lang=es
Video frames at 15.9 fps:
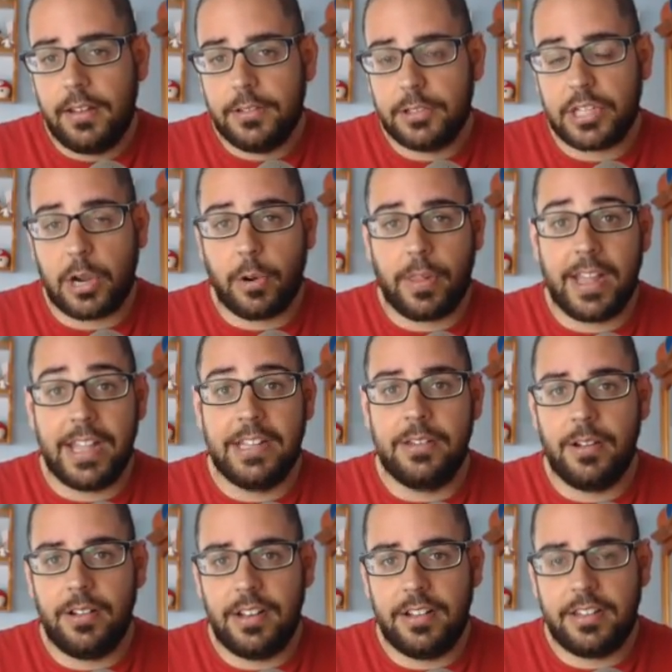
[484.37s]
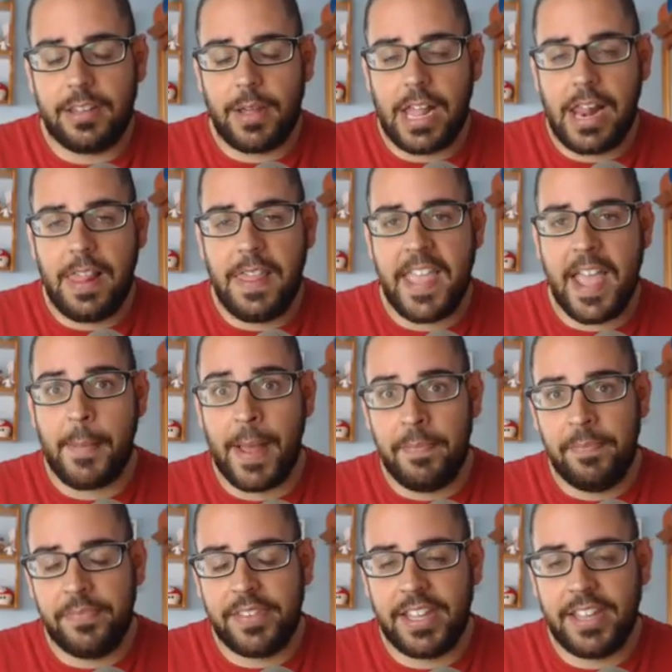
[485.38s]
¿Os acordáis, no? El tema del
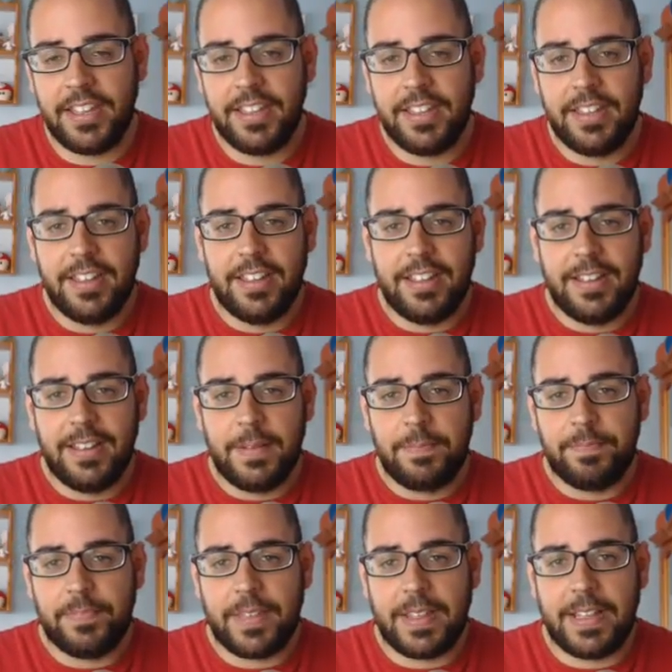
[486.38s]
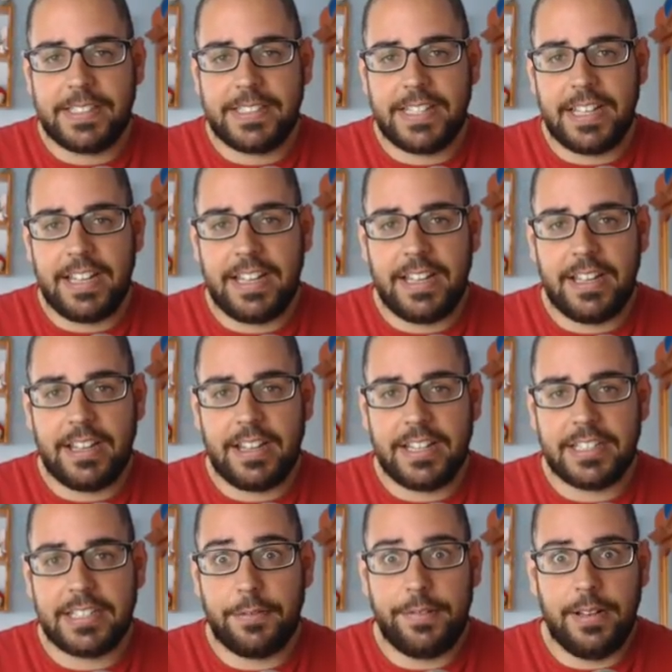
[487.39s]
diamante que se,
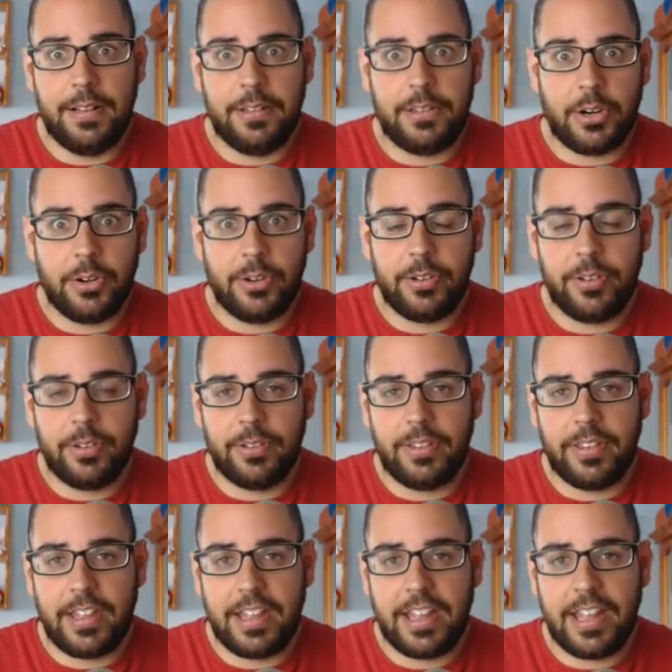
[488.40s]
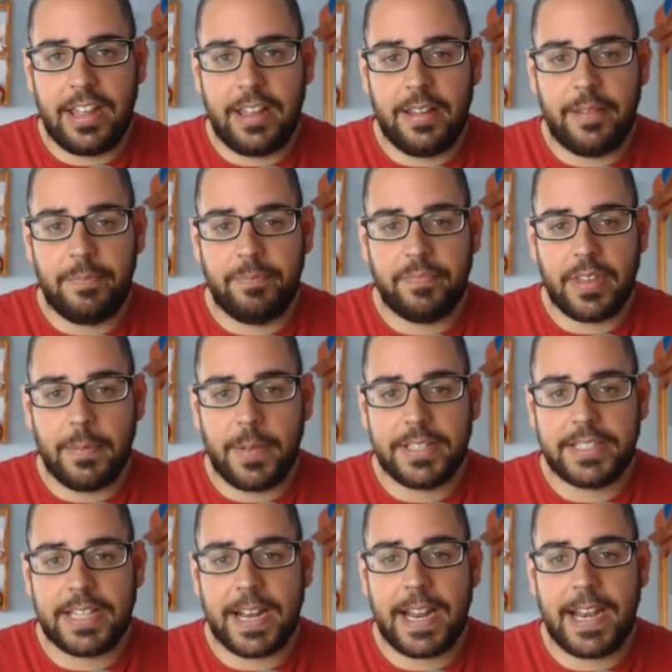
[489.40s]
que se filtró, donde
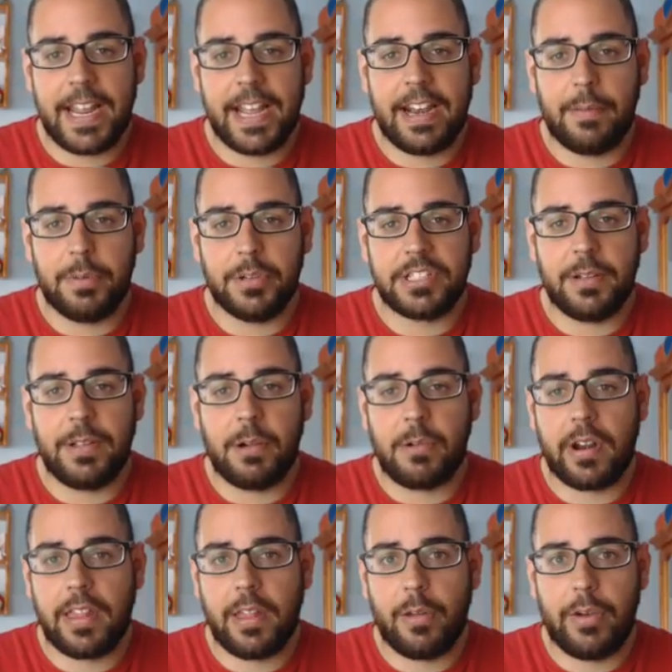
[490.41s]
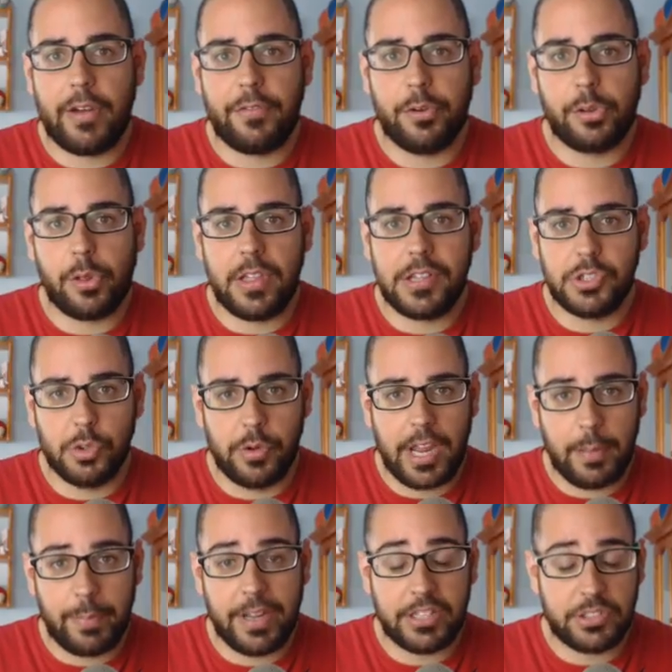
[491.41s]
Máscara Negra pues había guardado una foto de su
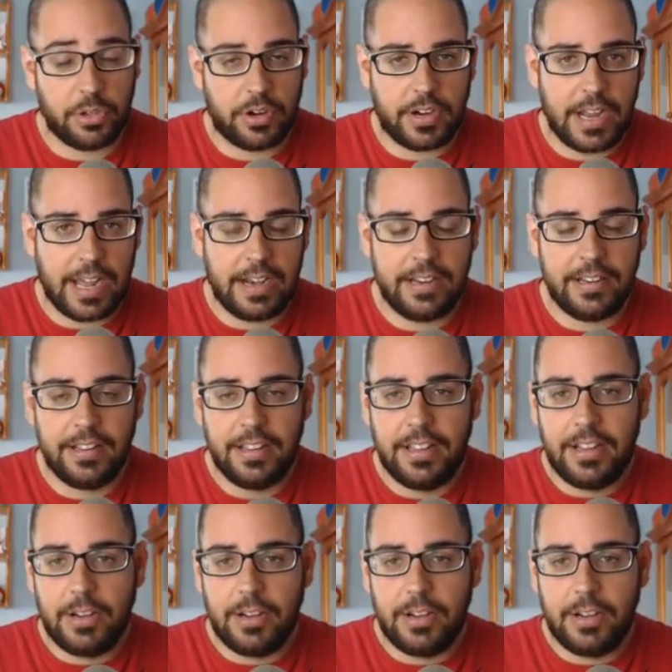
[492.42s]
nepe, esto es real, ¿eh?